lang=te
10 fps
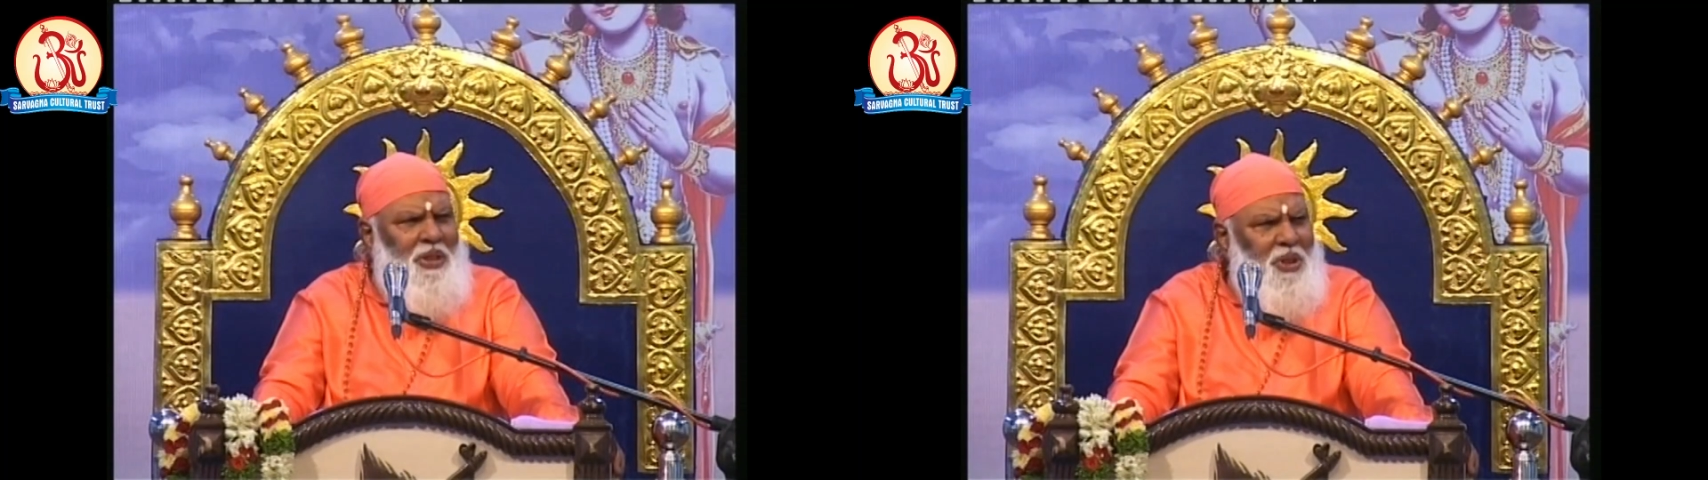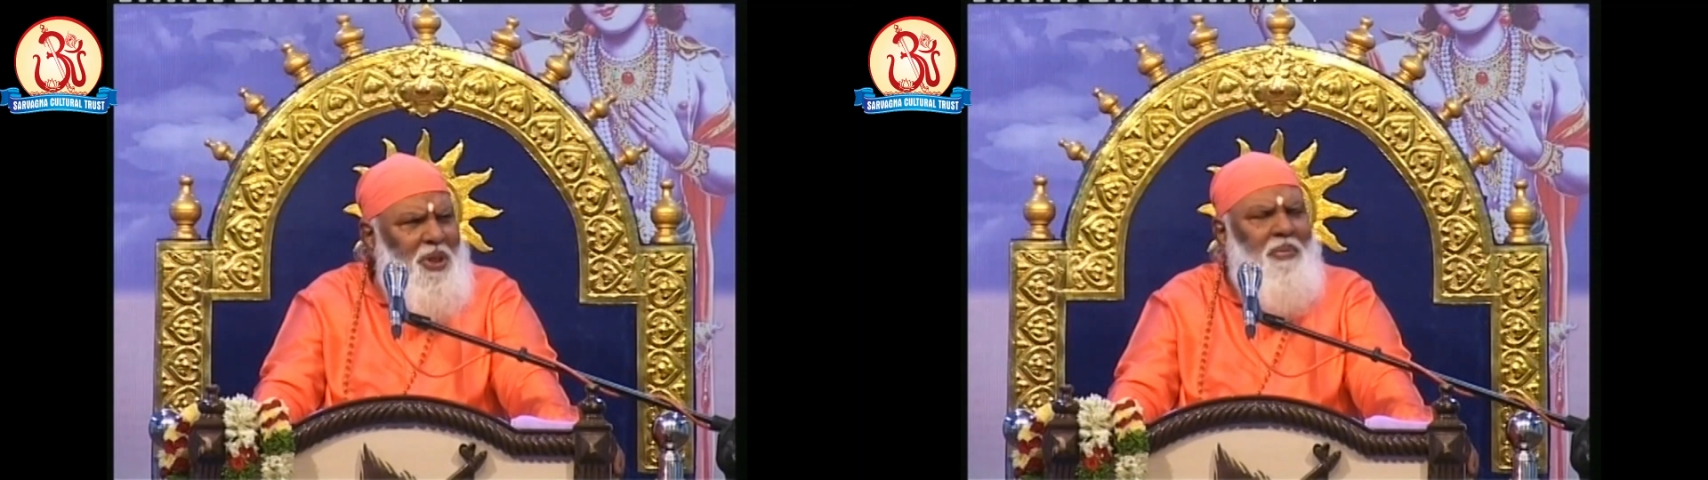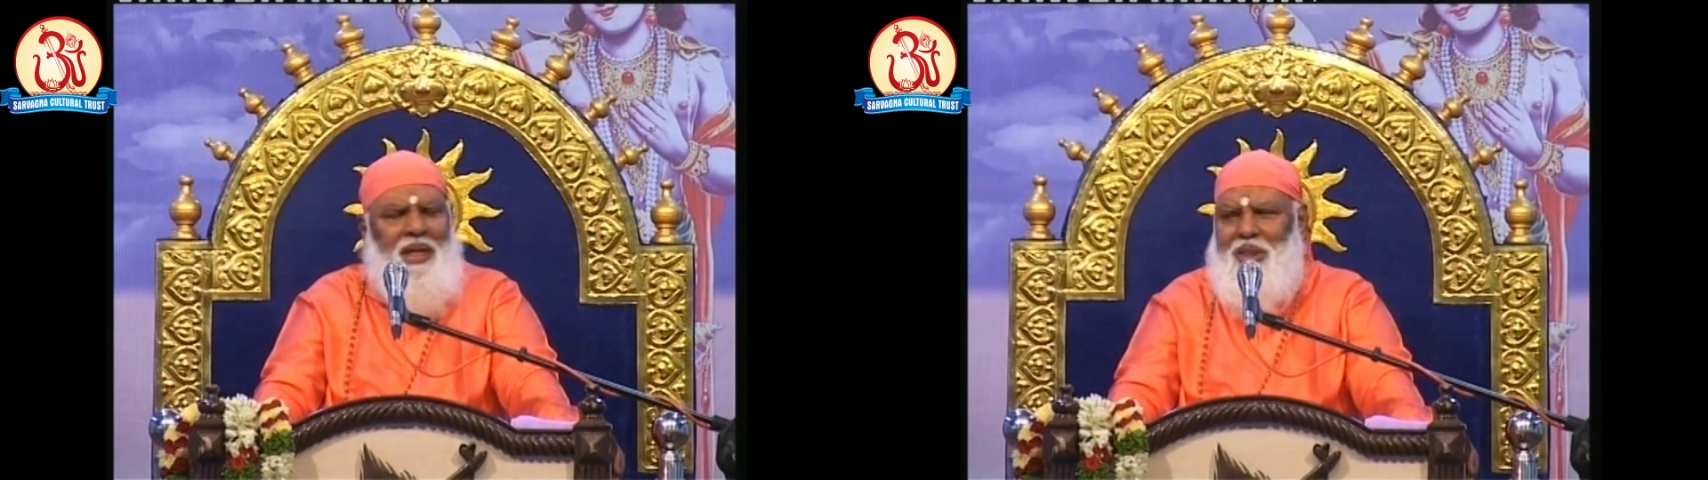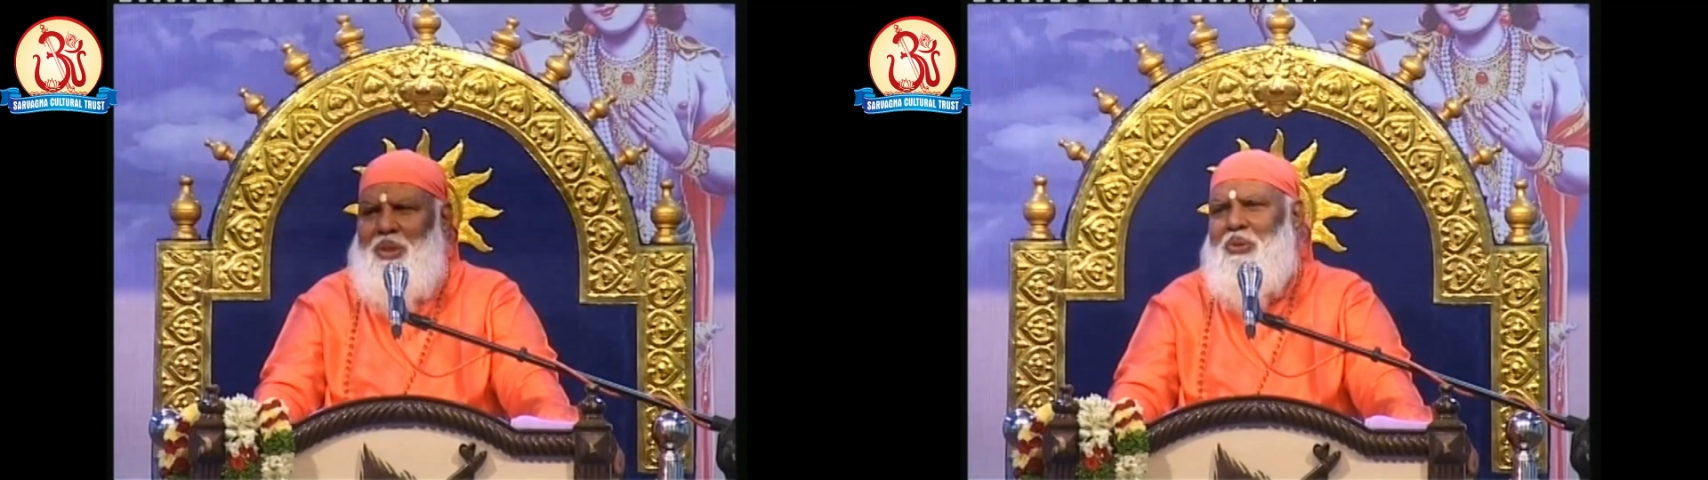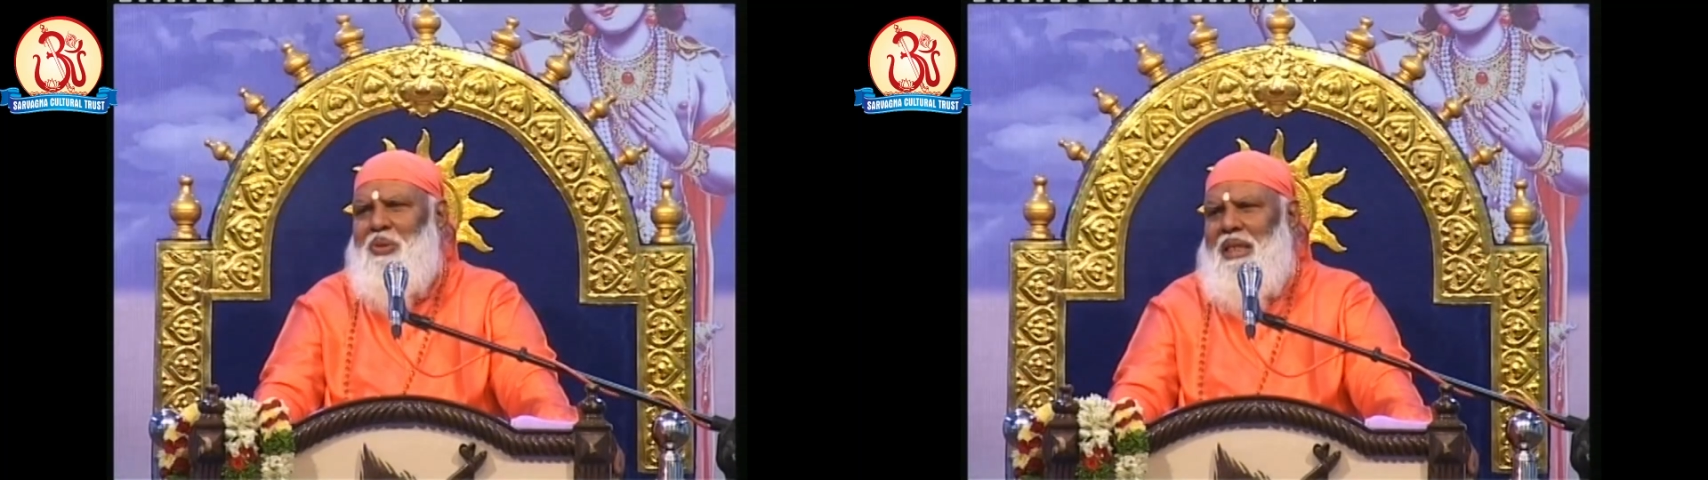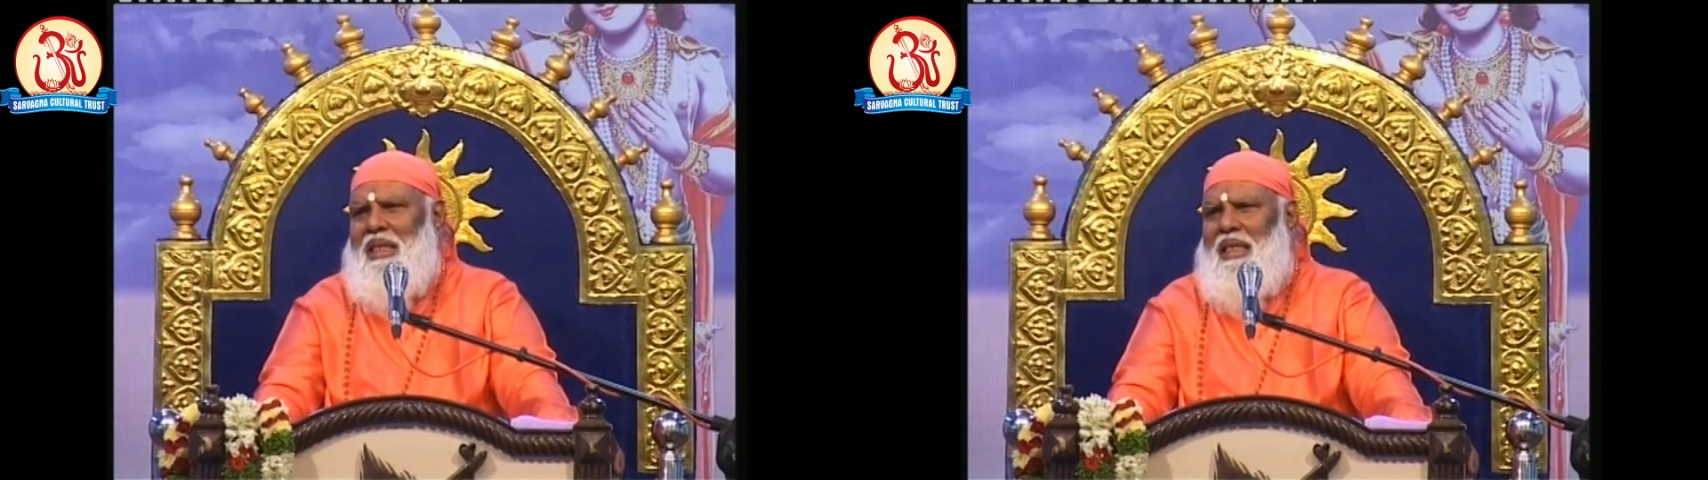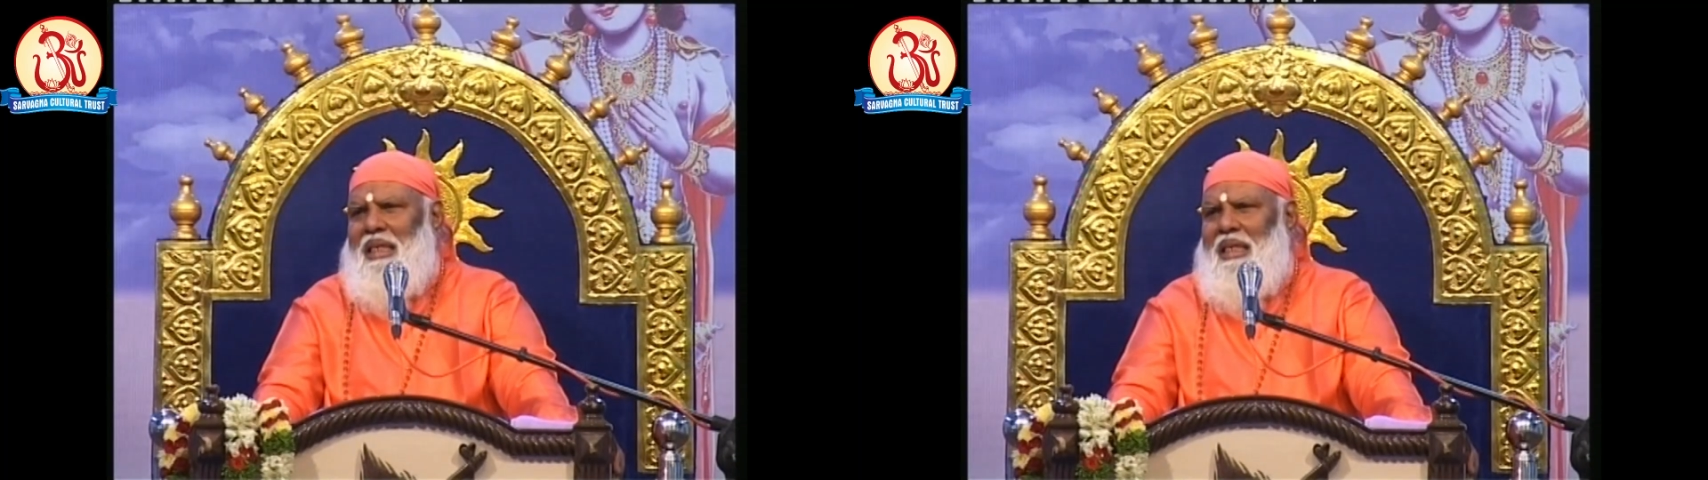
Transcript: పిచ్చి మనసు